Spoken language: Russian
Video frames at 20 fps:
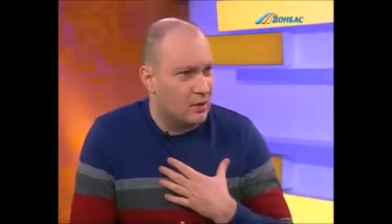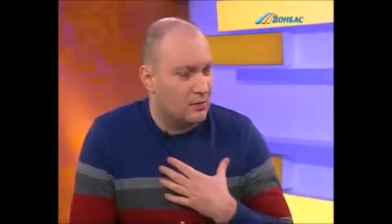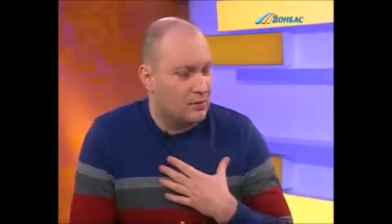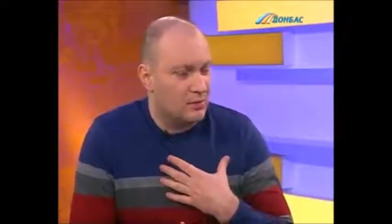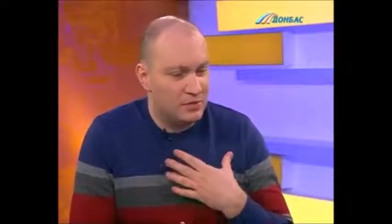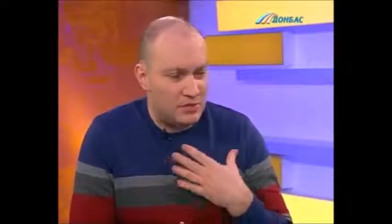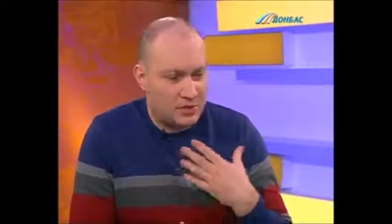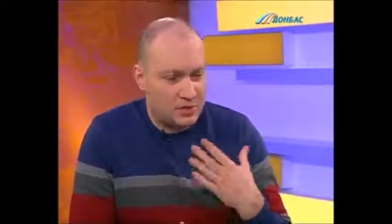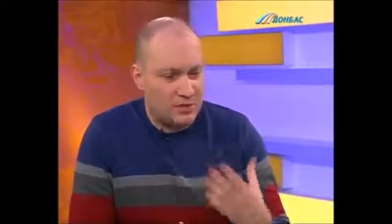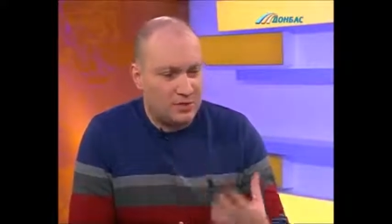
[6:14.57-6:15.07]
Мы
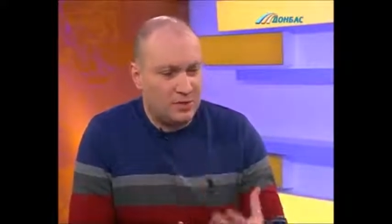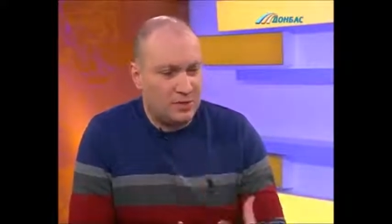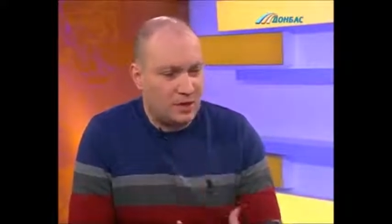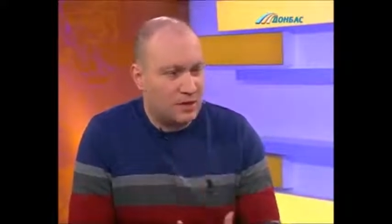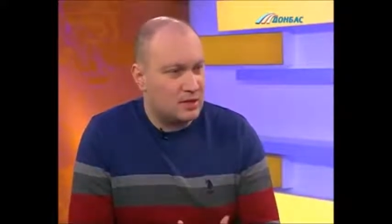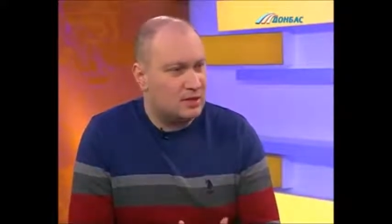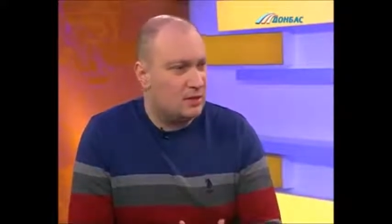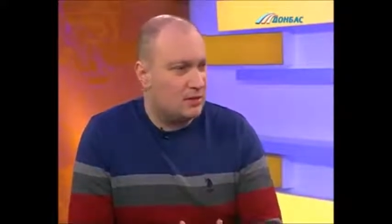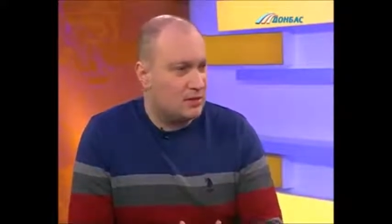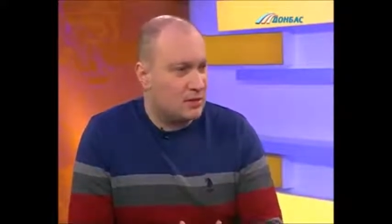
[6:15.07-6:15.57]
все это
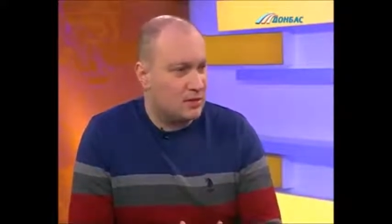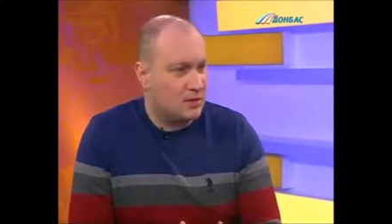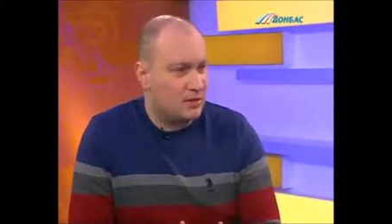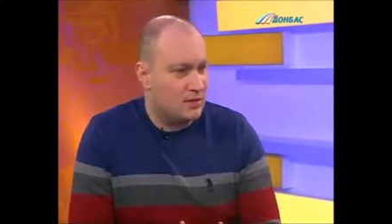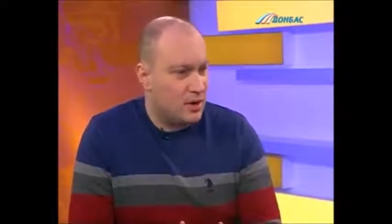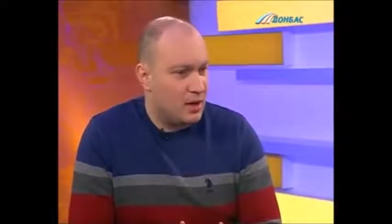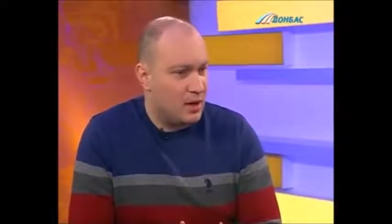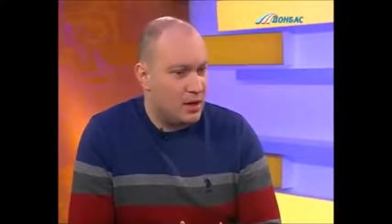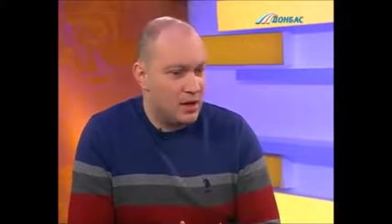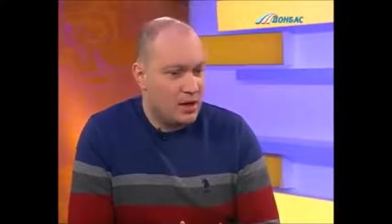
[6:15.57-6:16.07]
прекрасно
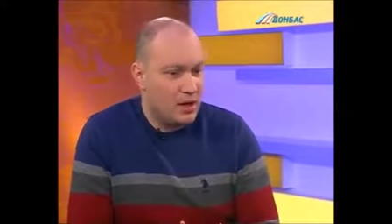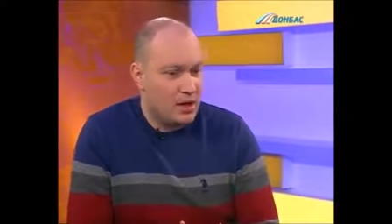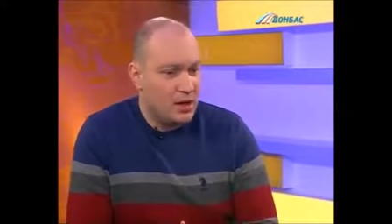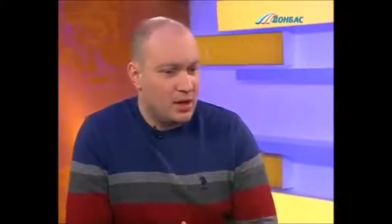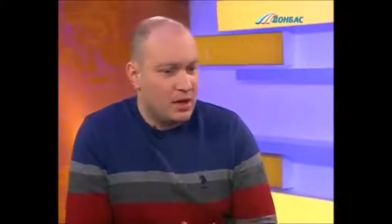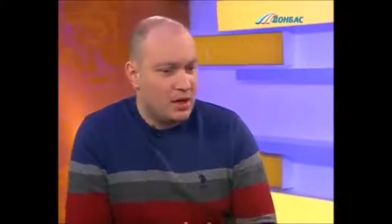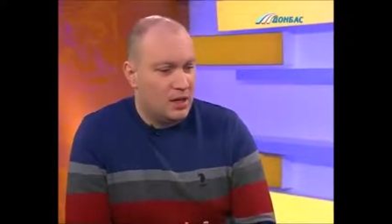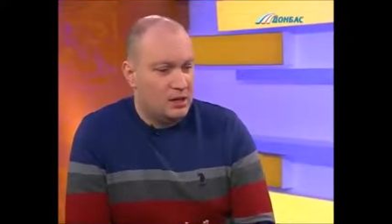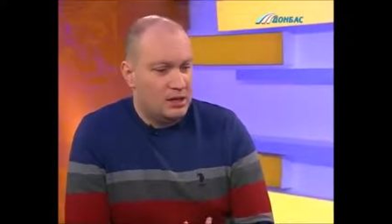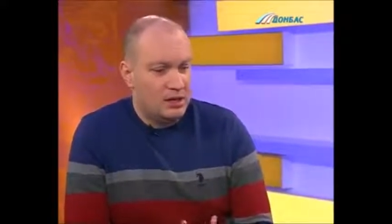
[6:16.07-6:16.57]
понимали,
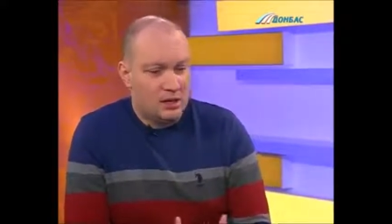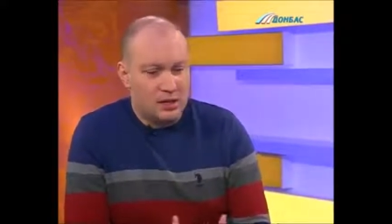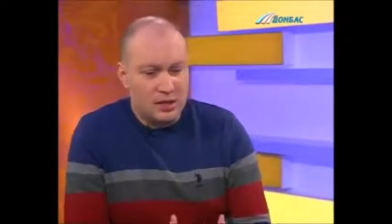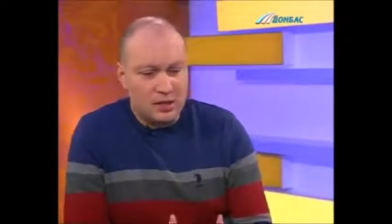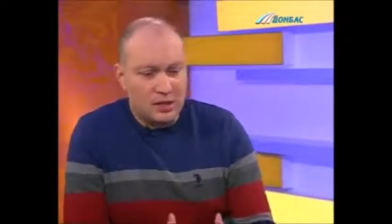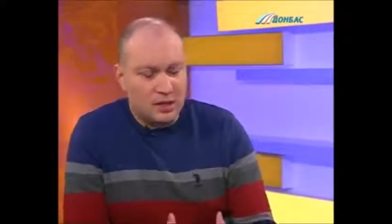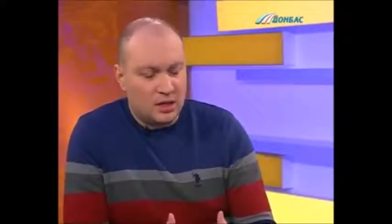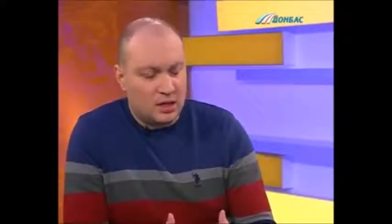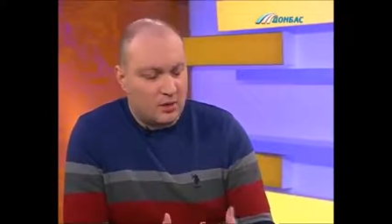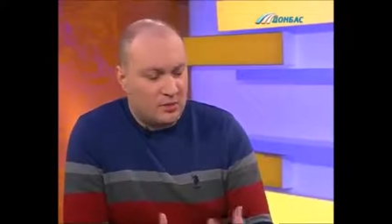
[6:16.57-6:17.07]
это ни
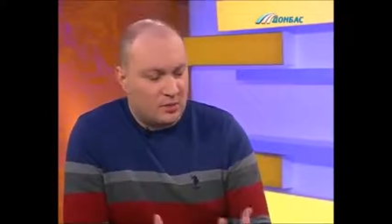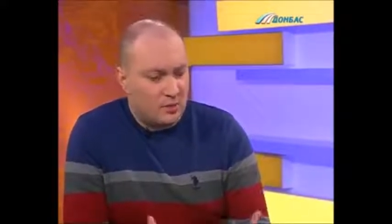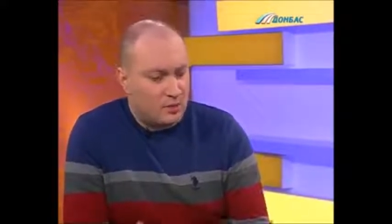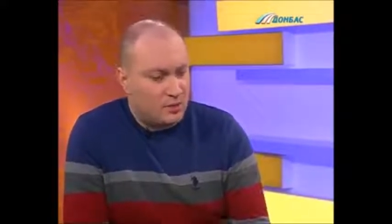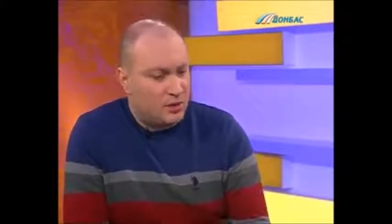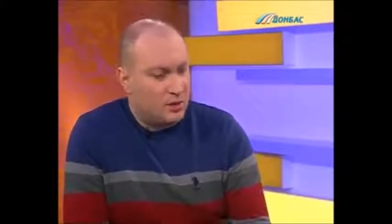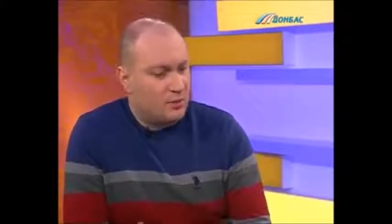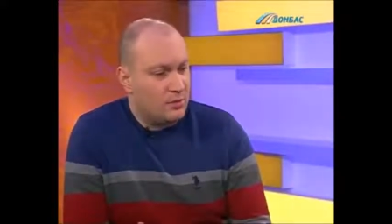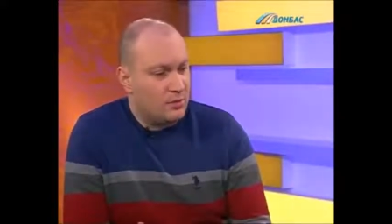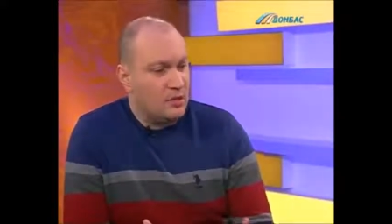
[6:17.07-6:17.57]
для кого
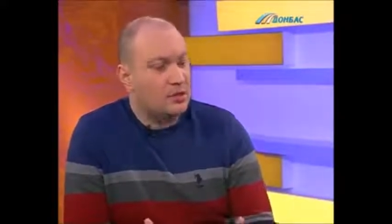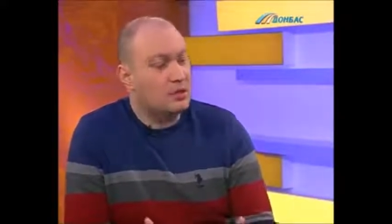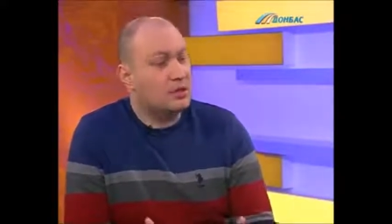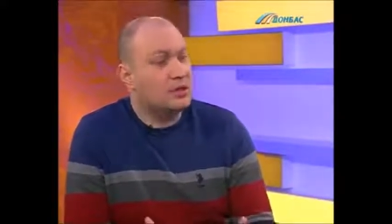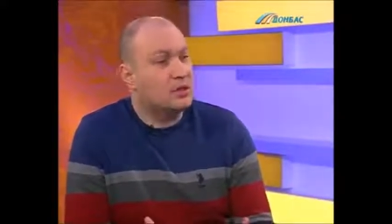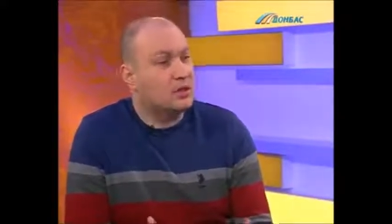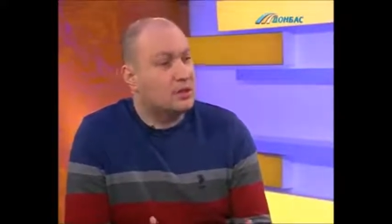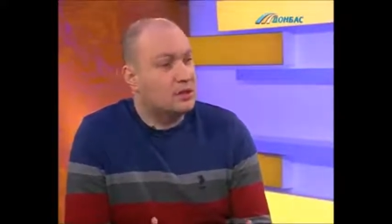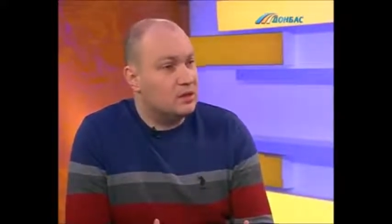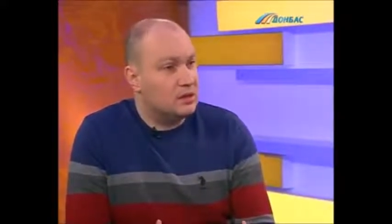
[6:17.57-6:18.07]
не было
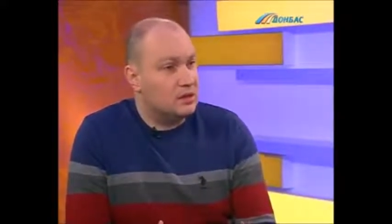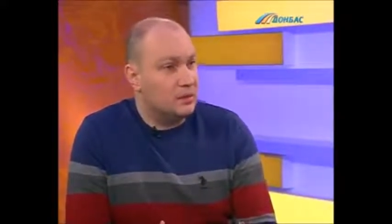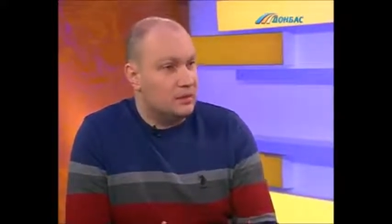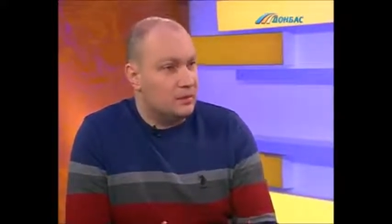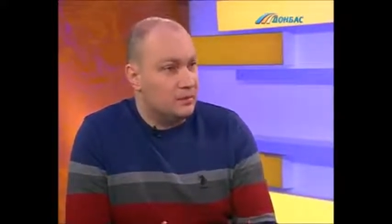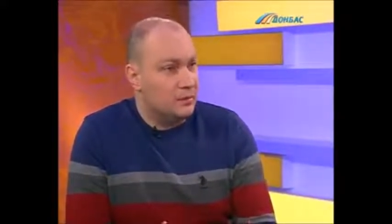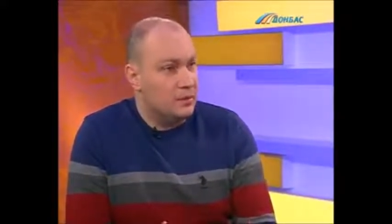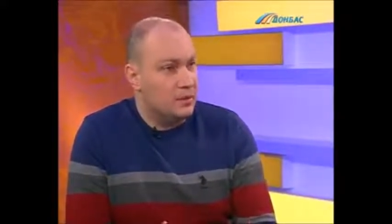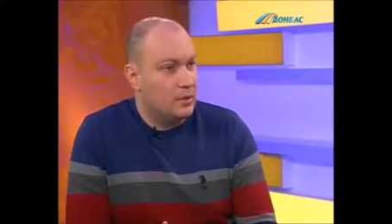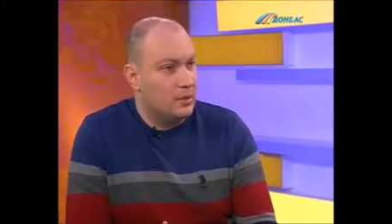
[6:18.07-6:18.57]
открытием.